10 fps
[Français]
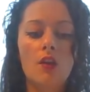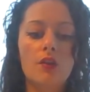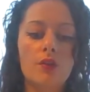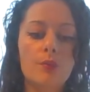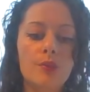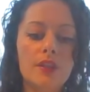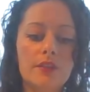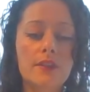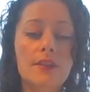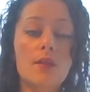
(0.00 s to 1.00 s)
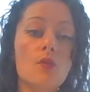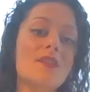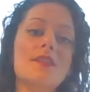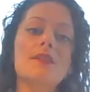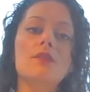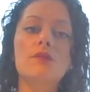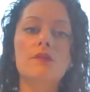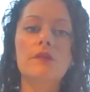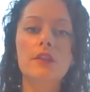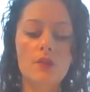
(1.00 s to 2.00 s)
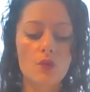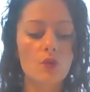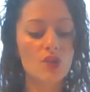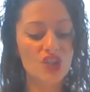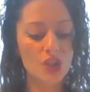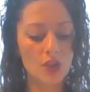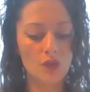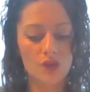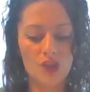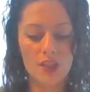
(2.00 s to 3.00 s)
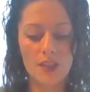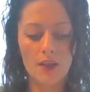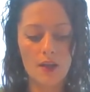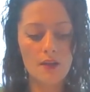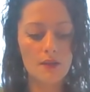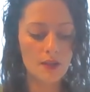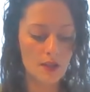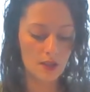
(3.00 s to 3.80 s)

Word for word: Euh, bien évidemment, c'est une vidéo en général